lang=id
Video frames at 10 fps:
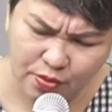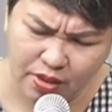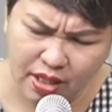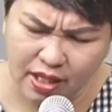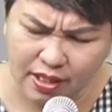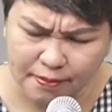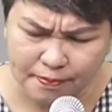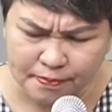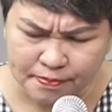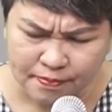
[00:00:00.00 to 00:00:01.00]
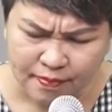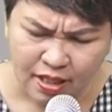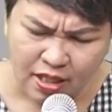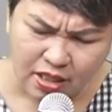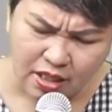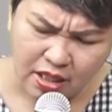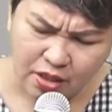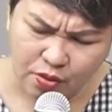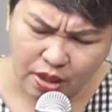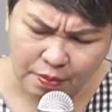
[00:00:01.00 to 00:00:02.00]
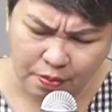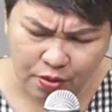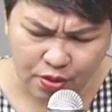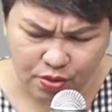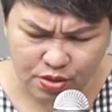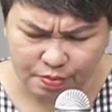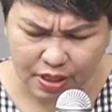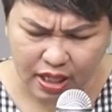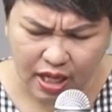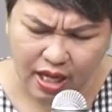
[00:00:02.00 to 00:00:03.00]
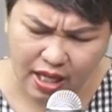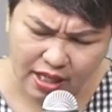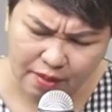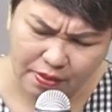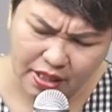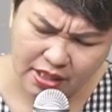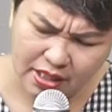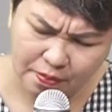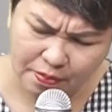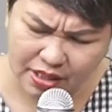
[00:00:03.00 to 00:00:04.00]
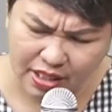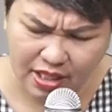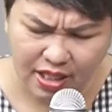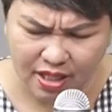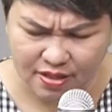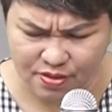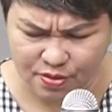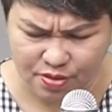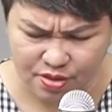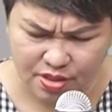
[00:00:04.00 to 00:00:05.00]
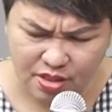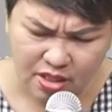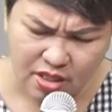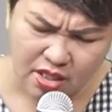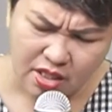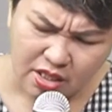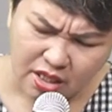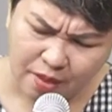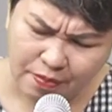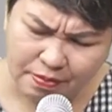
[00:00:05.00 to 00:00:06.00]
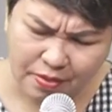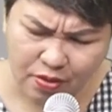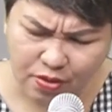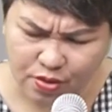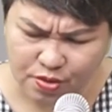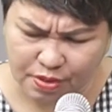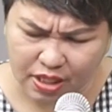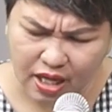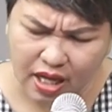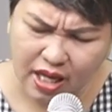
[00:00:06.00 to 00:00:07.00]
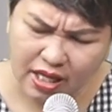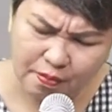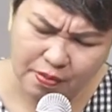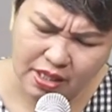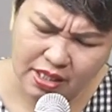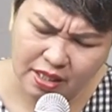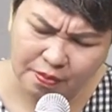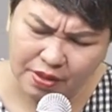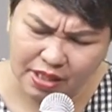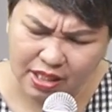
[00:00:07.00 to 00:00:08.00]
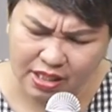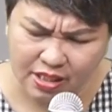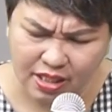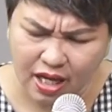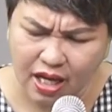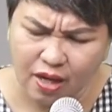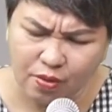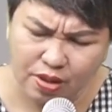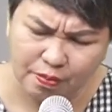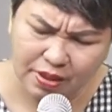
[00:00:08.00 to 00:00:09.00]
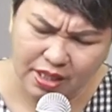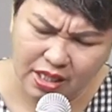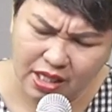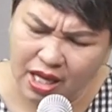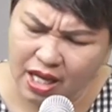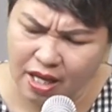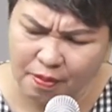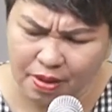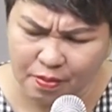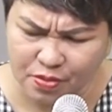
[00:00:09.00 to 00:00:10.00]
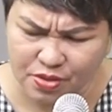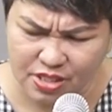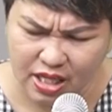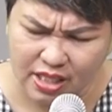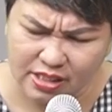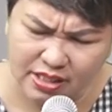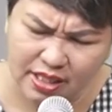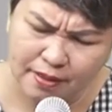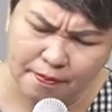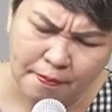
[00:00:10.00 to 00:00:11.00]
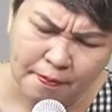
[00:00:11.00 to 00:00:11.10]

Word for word: Tuhan. Karena itu kami mau terus berharap hanya kepada Yesus. Kami mau terus berharap hanya kepada Engkau, kepada namamu saja.